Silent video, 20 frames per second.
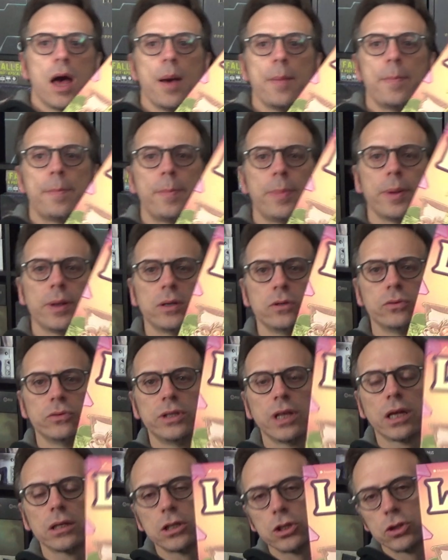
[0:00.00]
Hop, le
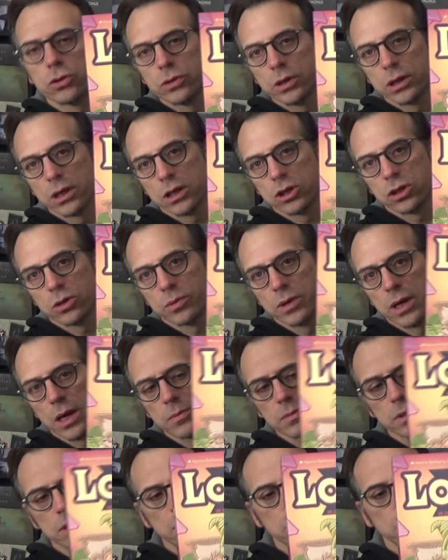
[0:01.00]
dernier jeu des Catch-Up
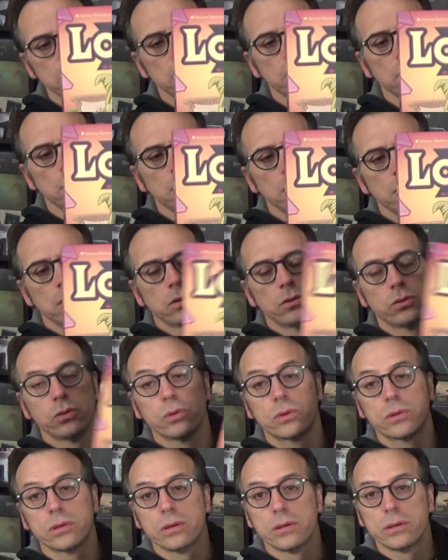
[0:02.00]
Games.
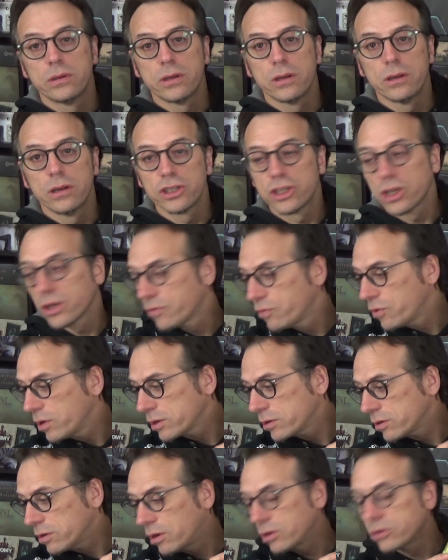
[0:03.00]
Donc euh, à chaque fois
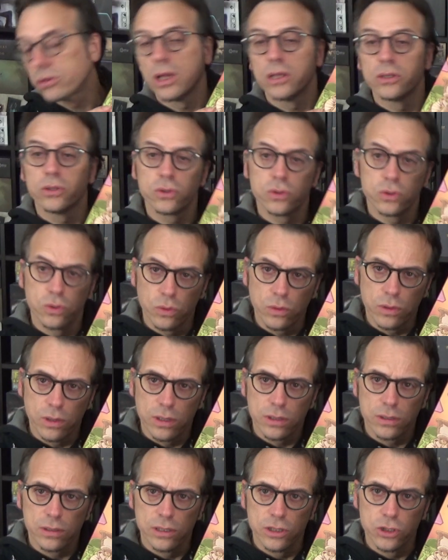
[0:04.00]
que... Attention,
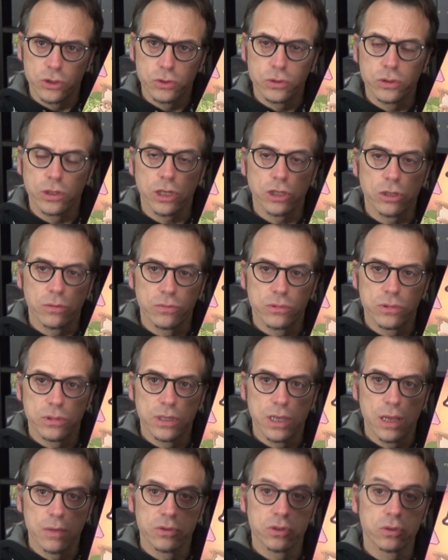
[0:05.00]
hein, les jeux de Catch-Up
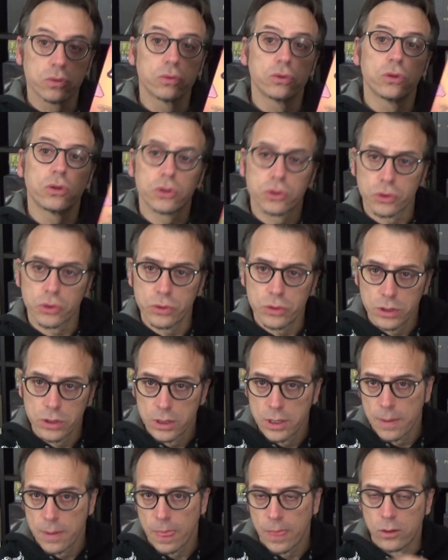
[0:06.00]
Games sont dangereux.
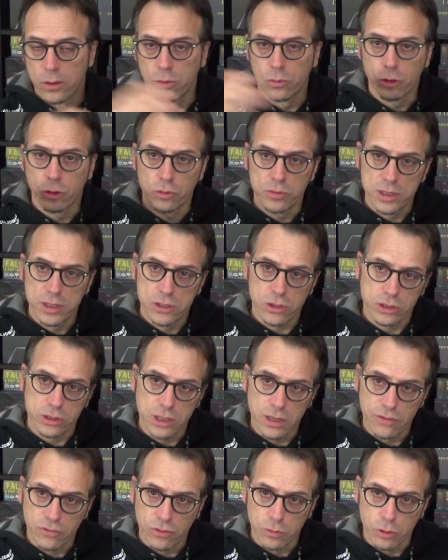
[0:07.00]
Le premier est
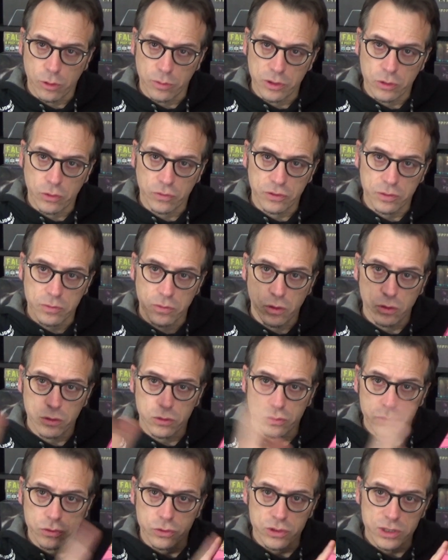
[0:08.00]
sorti avant le premier confinement,
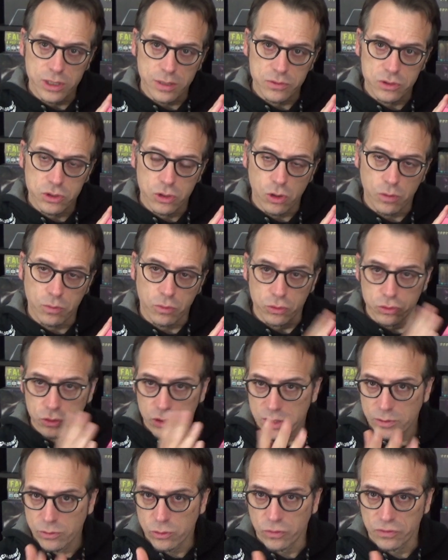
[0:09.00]
le deuxième sort pour le
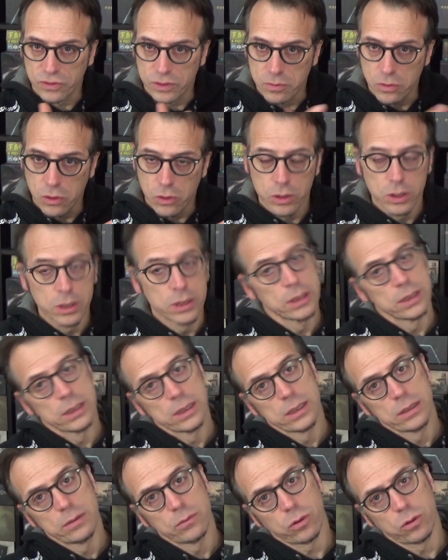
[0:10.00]
deuxième confinement.
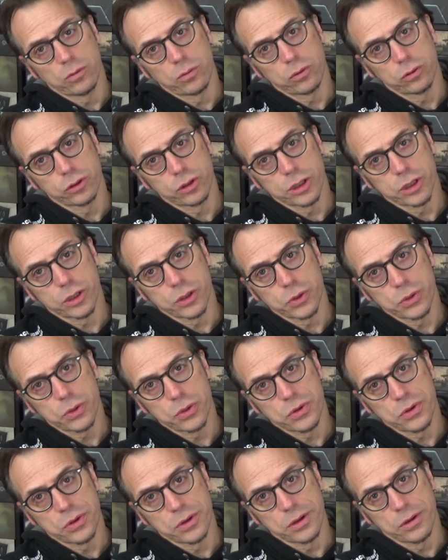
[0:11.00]
Pour le prochain jeu,
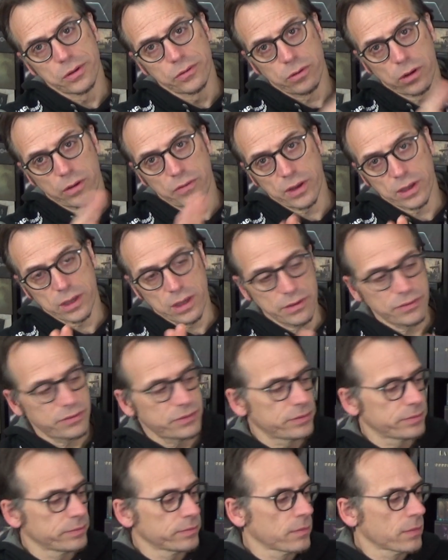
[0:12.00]
il euh, faudra faire gaffe.
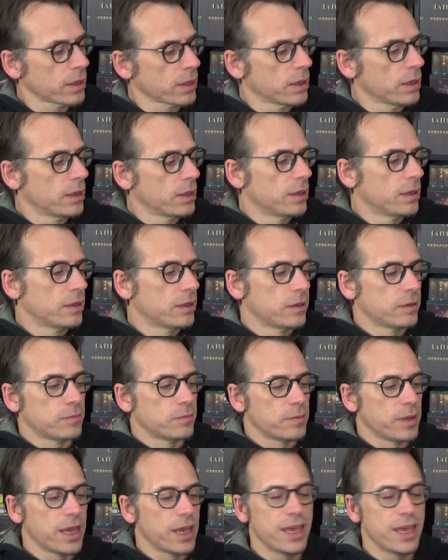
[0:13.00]
Mais